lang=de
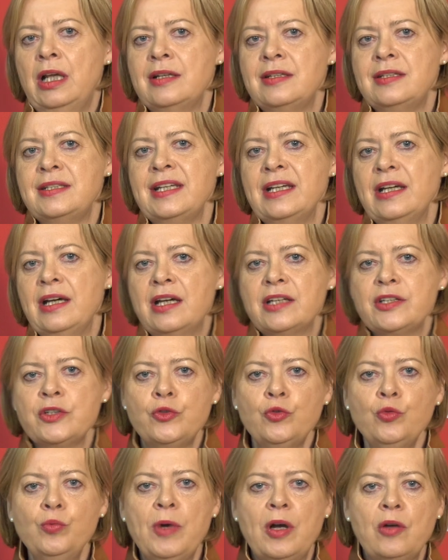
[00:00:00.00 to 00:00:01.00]
derartig
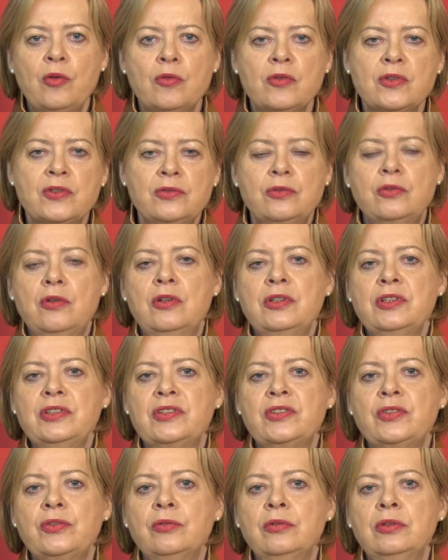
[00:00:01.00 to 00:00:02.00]
übergroßen
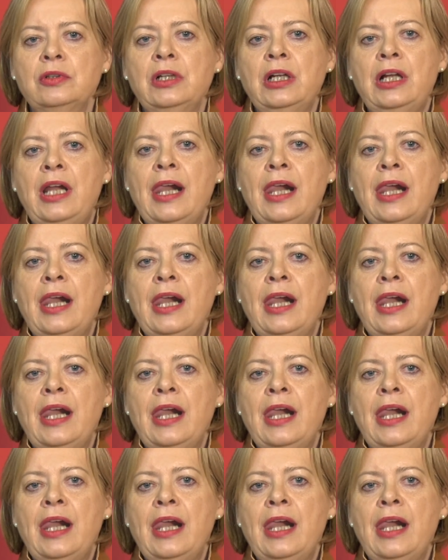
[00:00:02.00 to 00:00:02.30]
Koalition